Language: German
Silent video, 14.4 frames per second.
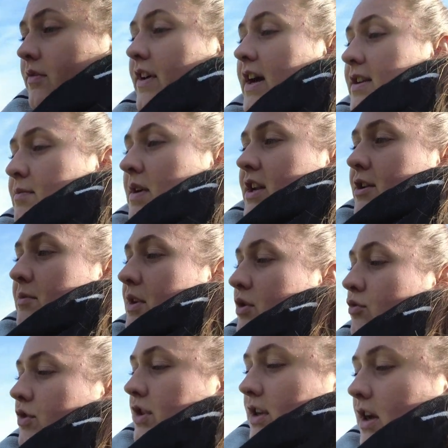war ich mal eine
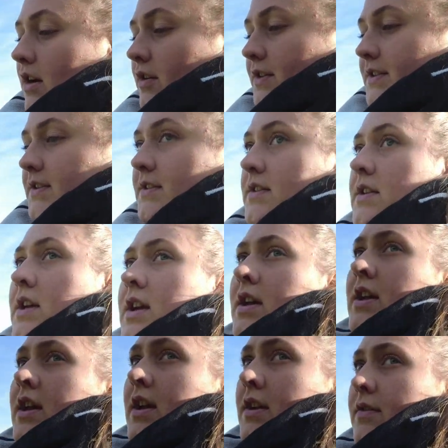Minute draußen,
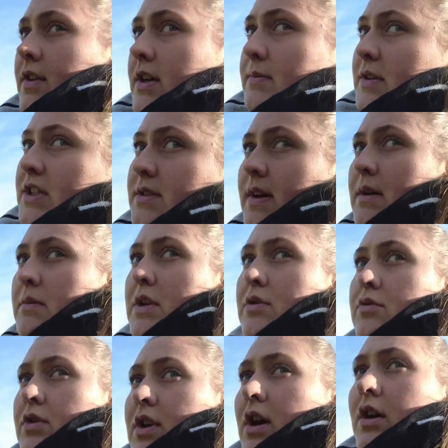war ich mal zwei
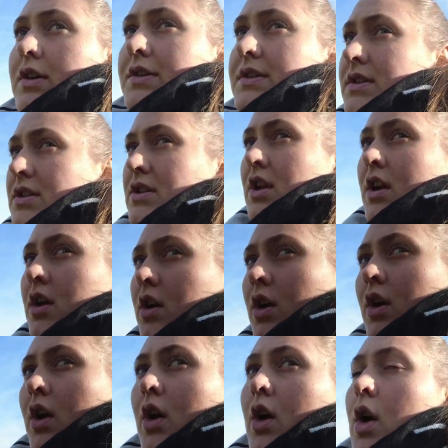Minuten draußen
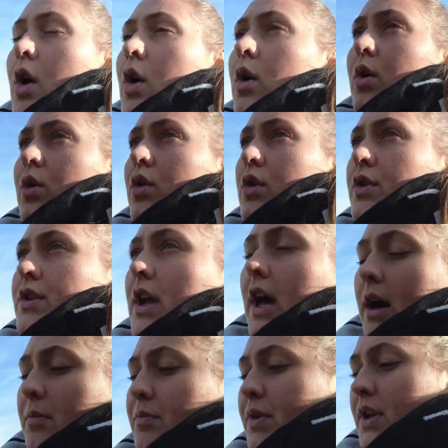und
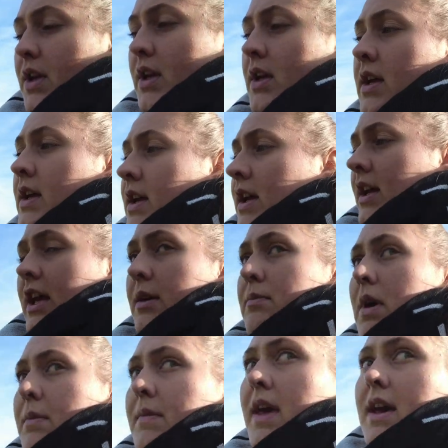habe
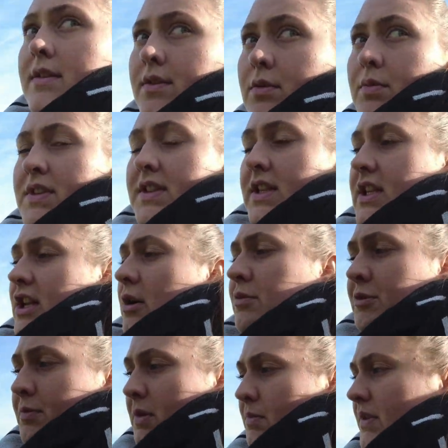immer mehr so ein bisschen, ich glaube,
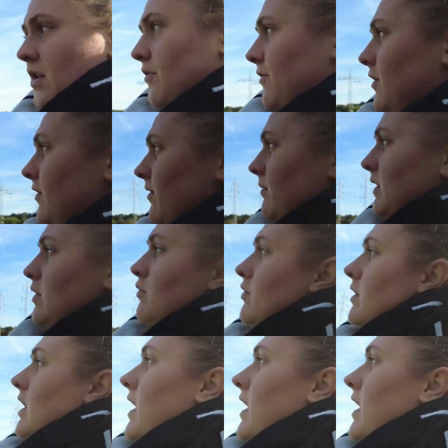ich bin bis auf fünf Minuten